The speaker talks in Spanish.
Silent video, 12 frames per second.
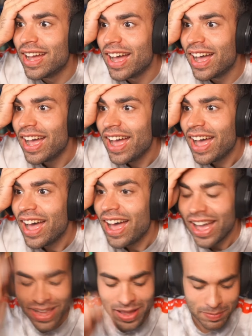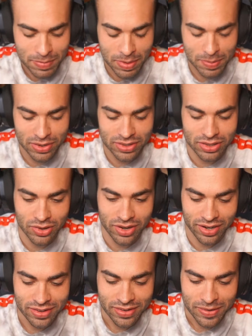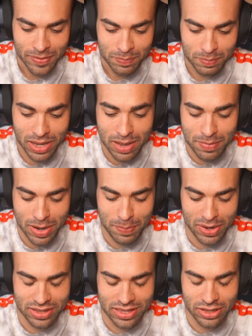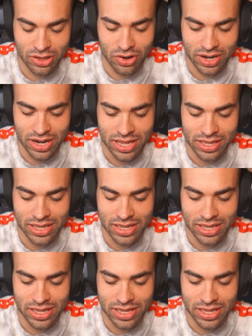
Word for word: Ah, vamos a por la otra torre. Vamos por la otra torre.